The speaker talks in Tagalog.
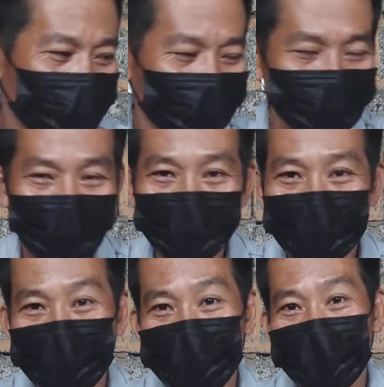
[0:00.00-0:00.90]
Pagtungo
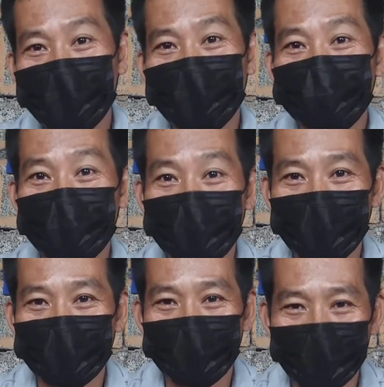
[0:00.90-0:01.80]
sa mga ganyan, puro
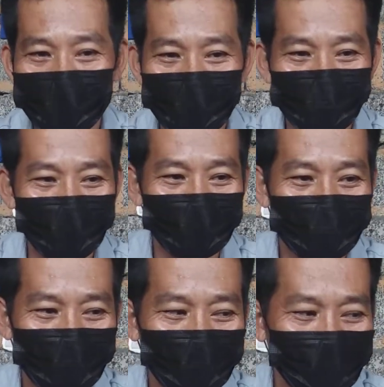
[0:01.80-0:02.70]
kalokohan kami.
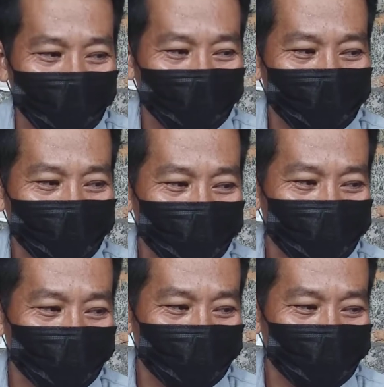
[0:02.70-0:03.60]
Yung
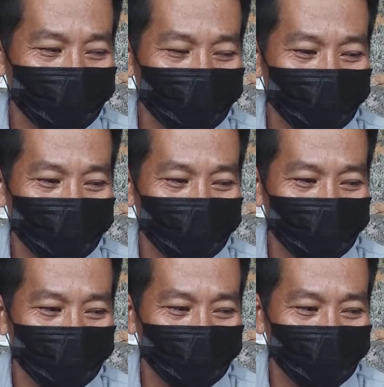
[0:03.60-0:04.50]

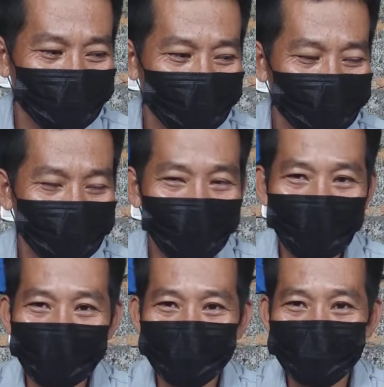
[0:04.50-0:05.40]
ano
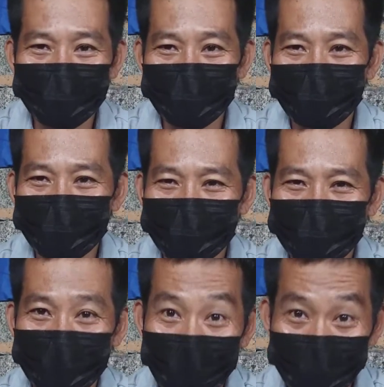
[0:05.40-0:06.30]
talaga yung
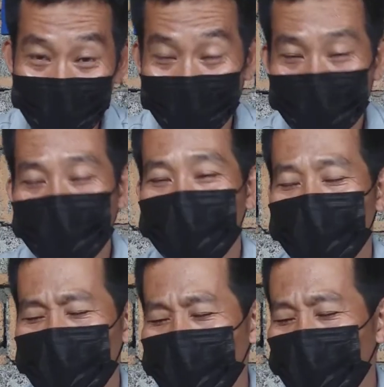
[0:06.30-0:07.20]
masaya masaya ako
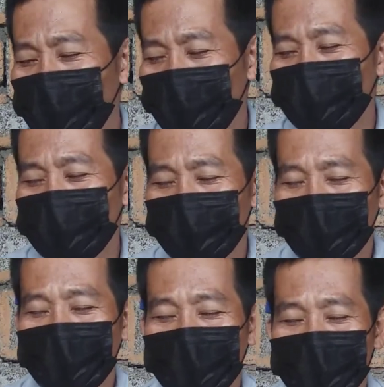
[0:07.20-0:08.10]
siya yung taong
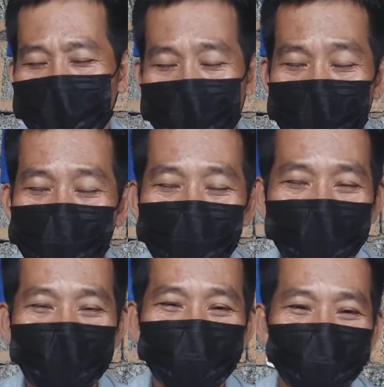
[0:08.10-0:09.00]

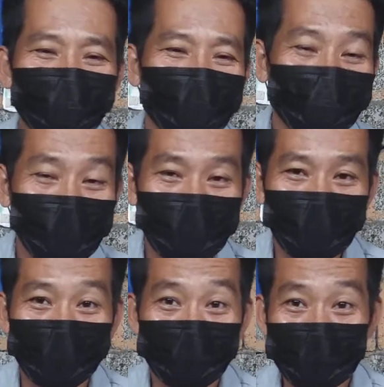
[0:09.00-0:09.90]
napaka ano ko,
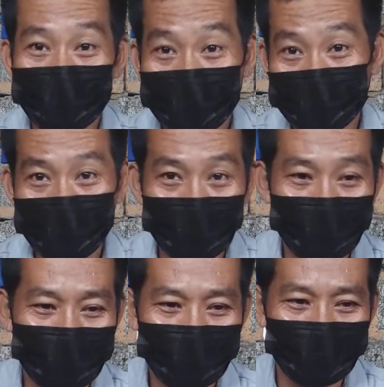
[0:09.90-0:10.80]
napakasaya ko pag na
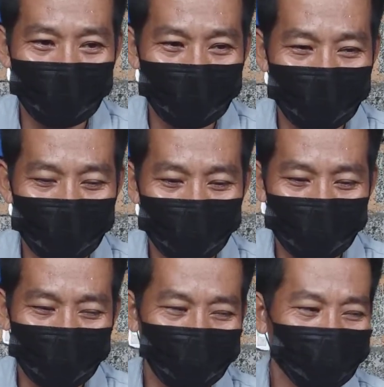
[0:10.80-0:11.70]

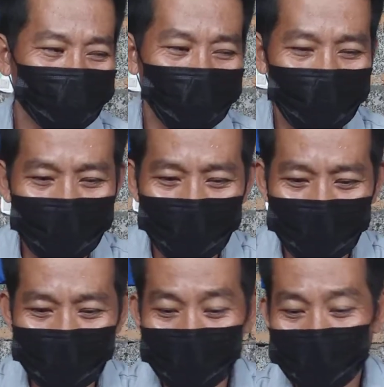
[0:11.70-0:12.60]
usaping mga
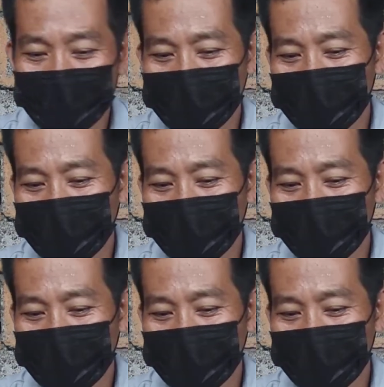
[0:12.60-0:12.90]
ganyan.